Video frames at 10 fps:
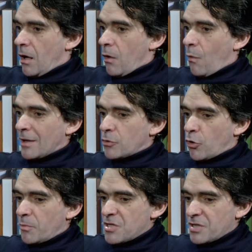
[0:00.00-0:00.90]
Quando
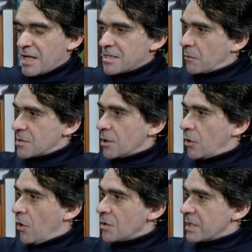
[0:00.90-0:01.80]
comincia a leggere queste
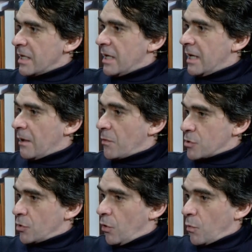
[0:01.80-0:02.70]
cose,
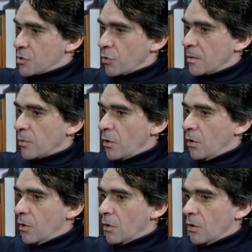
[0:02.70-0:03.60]
questo, questo
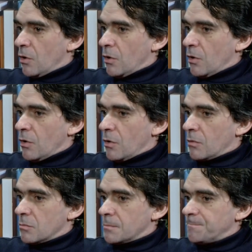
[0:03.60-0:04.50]
libro
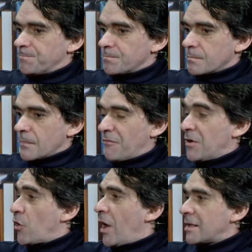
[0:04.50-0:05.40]

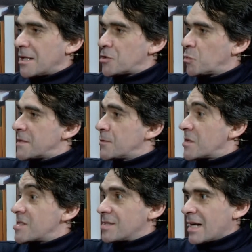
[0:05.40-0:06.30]
avvengono anche delle situazioni
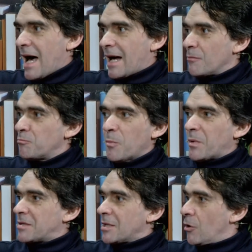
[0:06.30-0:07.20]
strane, un po'
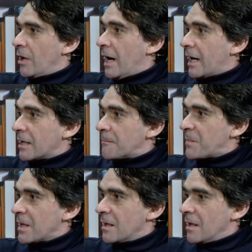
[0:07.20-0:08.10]
particolari.
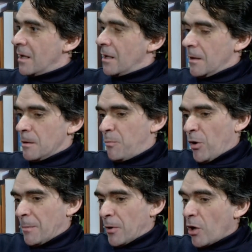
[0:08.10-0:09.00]
In
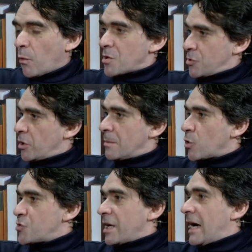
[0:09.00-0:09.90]
poche parole questo
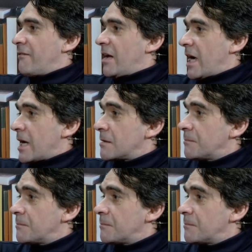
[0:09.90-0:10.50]
libro cercava lei.